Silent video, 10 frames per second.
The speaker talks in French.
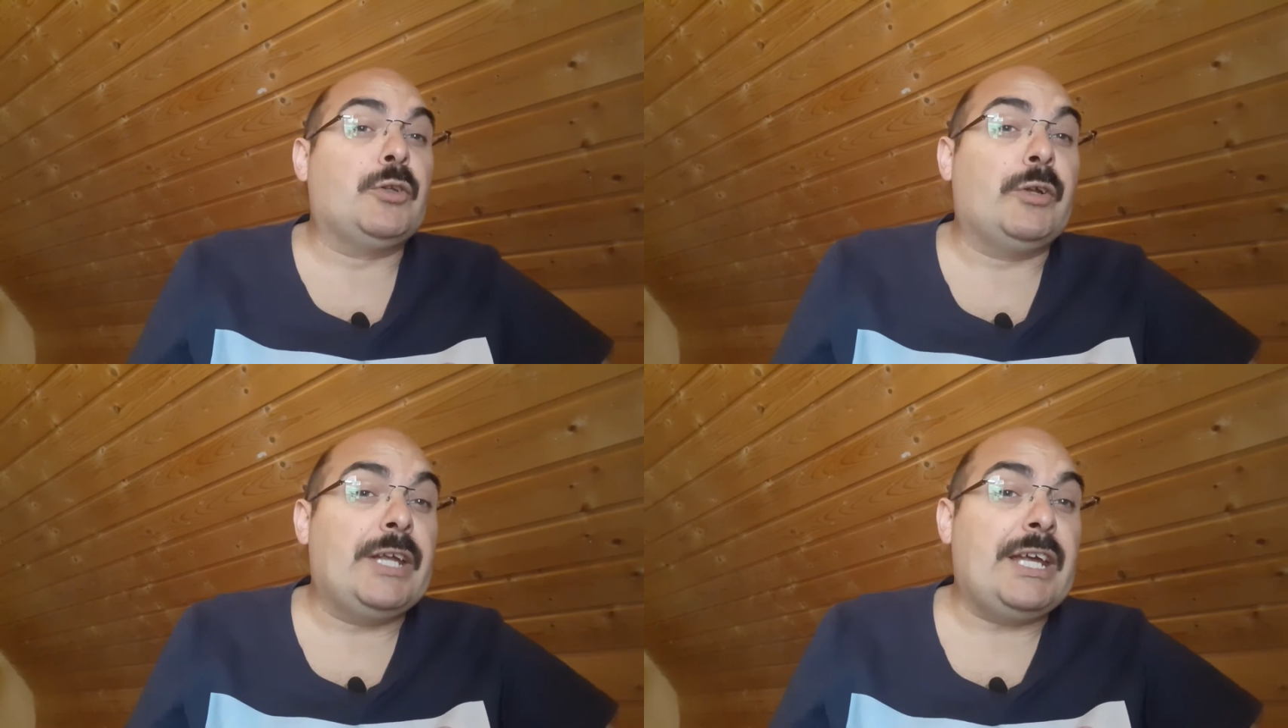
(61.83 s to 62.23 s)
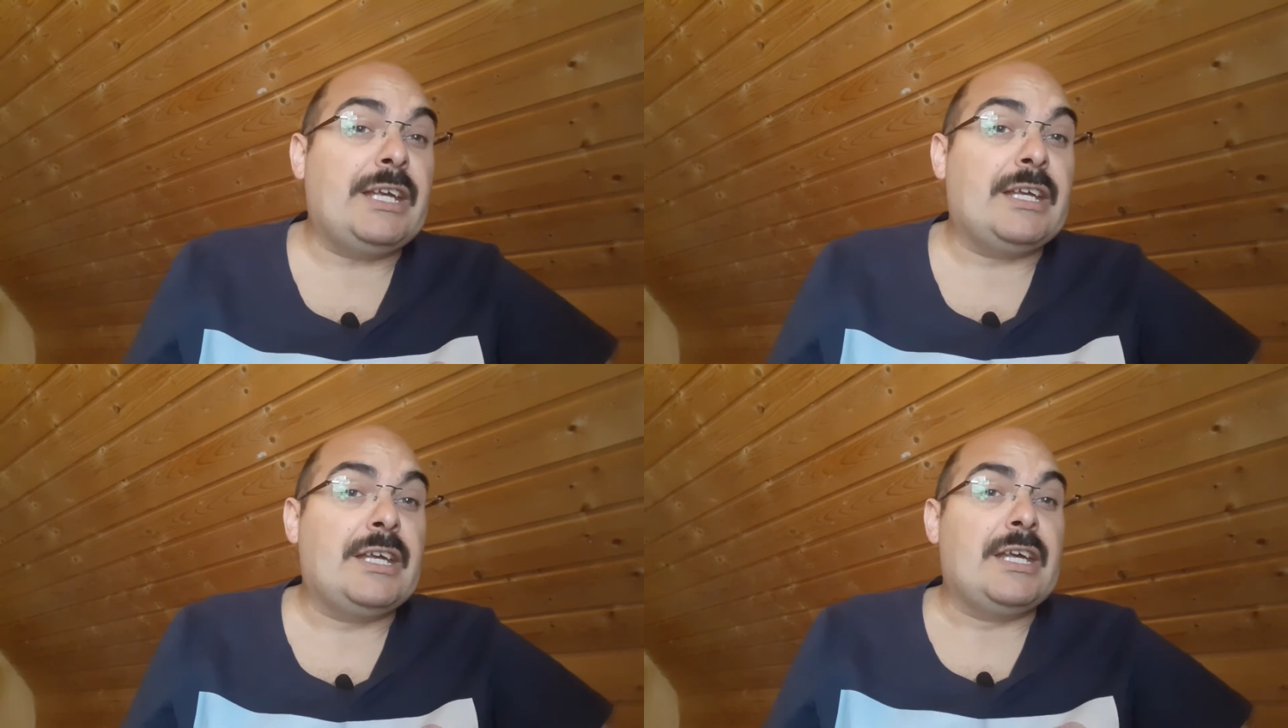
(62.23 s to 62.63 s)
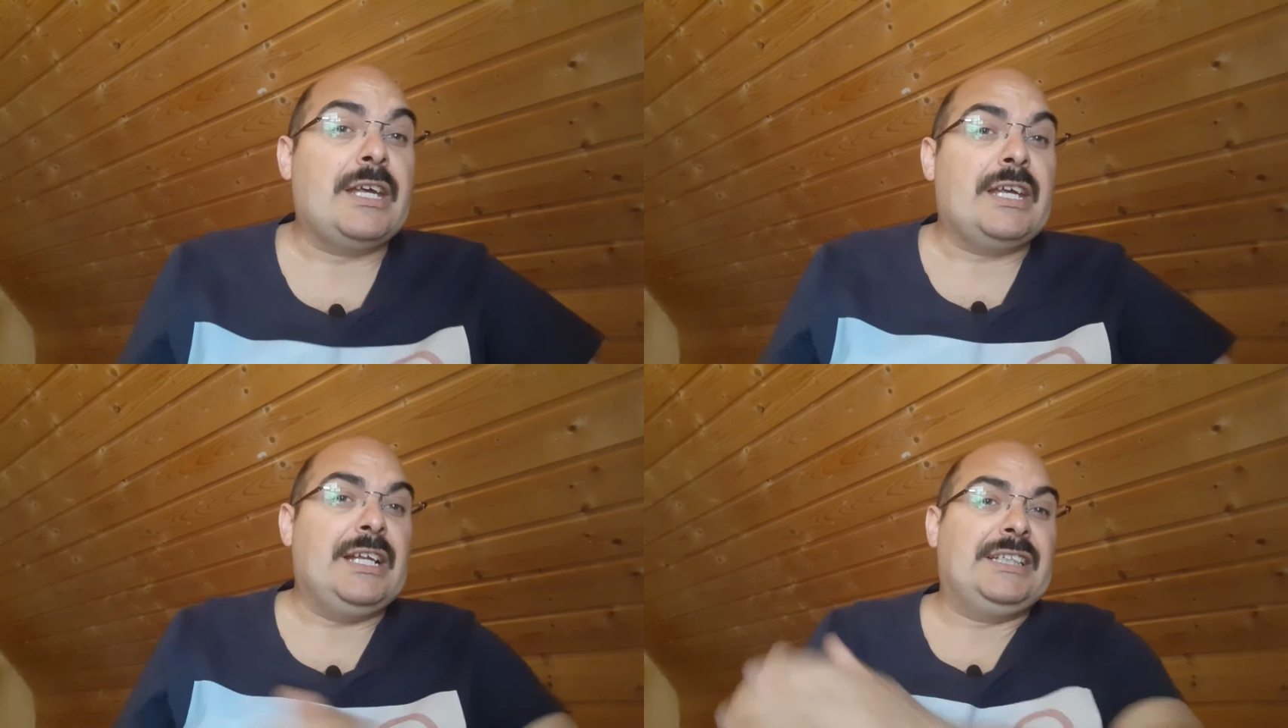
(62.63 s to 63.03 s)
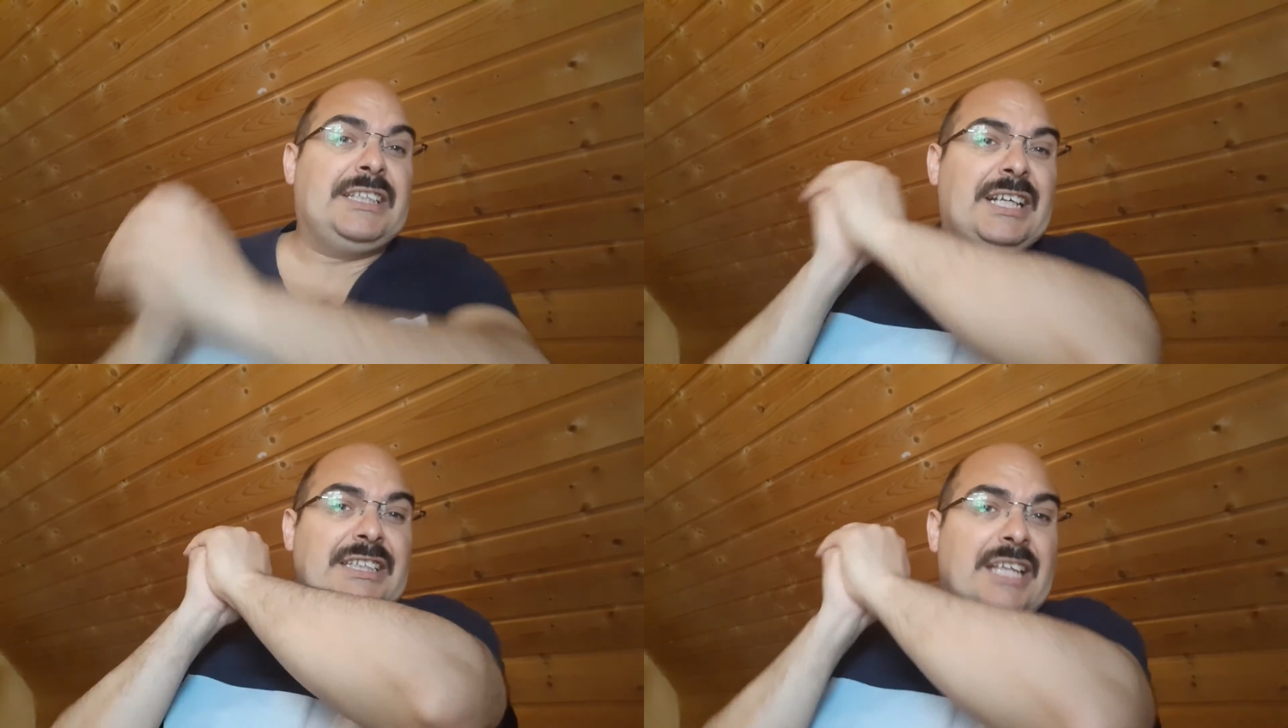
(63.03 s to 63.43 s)
donné, il
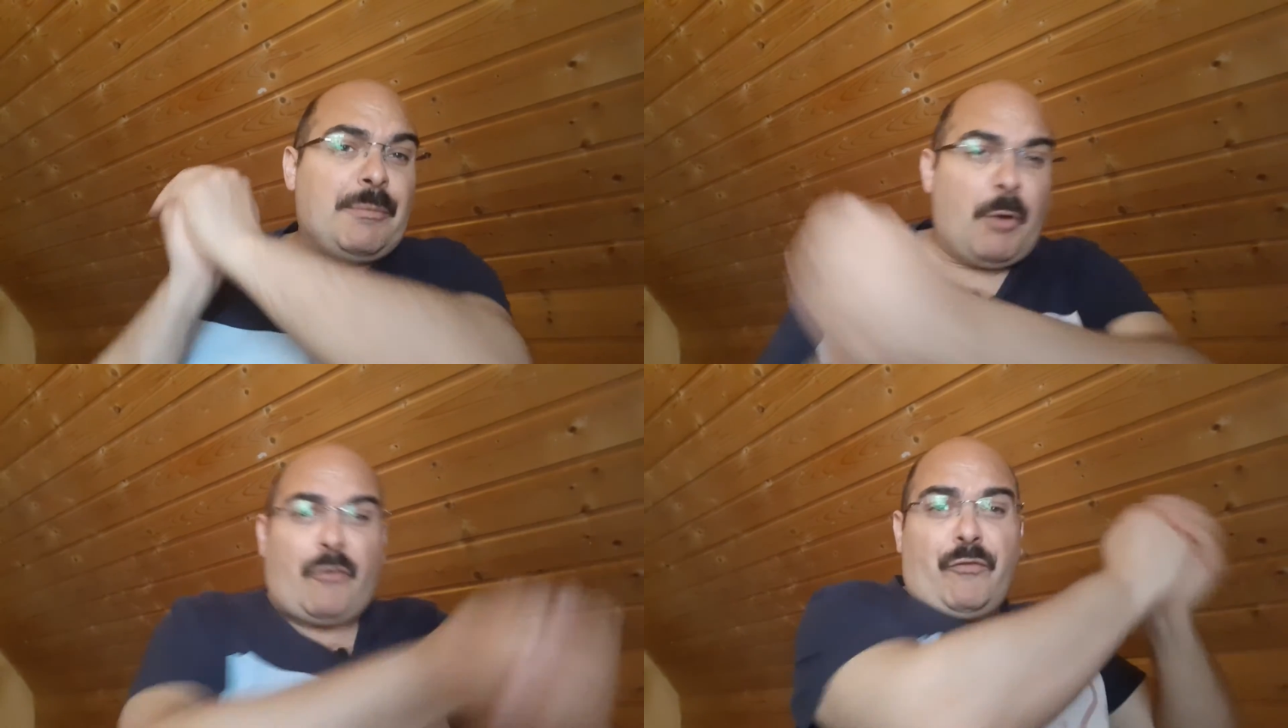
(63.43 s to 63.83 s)
tire tellement